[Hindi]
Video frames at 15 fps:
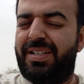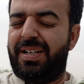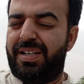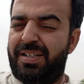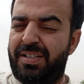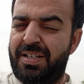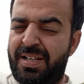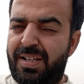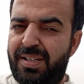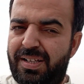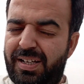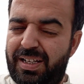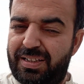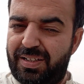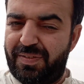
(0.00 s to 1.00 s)
की करें
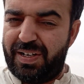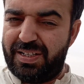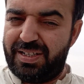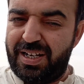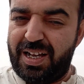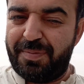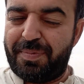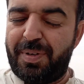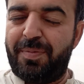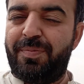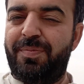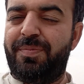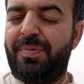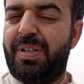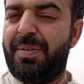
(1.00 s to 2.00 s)
अदरवाइज यहाँ पर
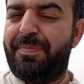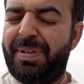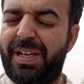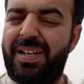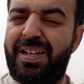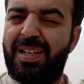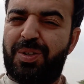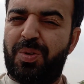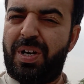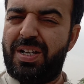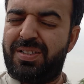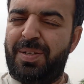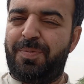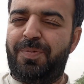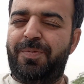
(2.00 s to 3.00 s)
अगर भीग गए तो
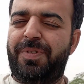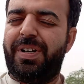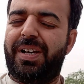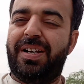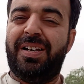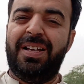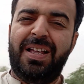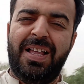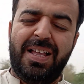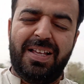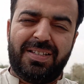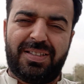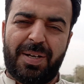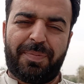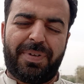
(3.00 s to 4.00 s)
रास्ते वगैरह
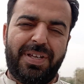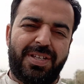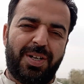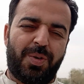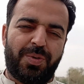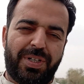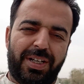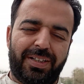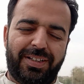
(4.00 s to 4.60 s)
सब कीचड़ हो